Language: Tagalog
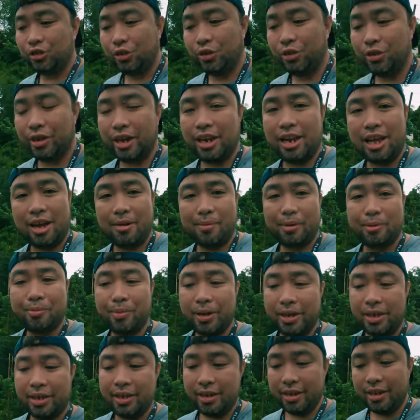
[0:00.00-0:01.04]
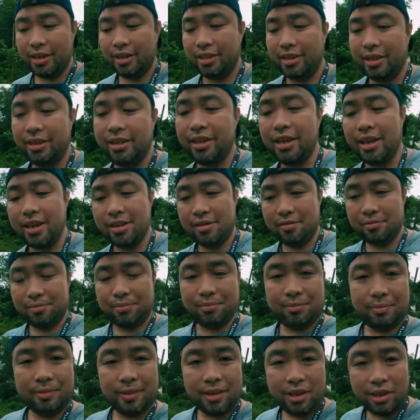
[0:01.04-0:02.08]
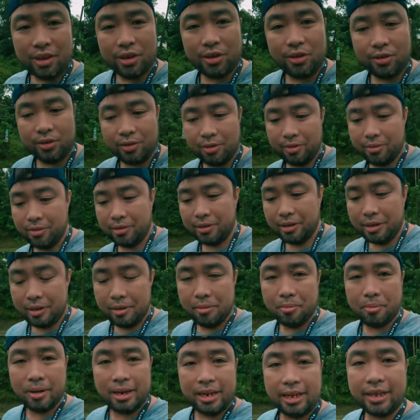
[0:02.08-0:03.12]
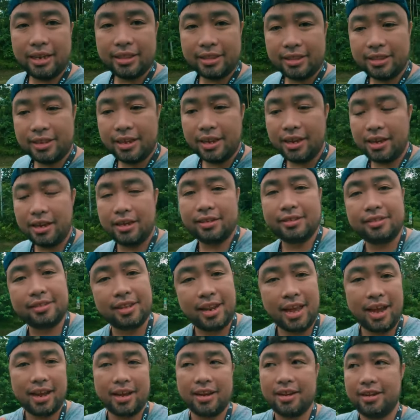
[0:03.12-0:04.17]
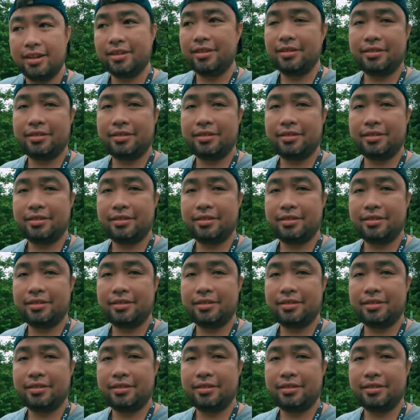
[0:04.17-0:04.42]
so kailangan magpainit and then you know maliit na snack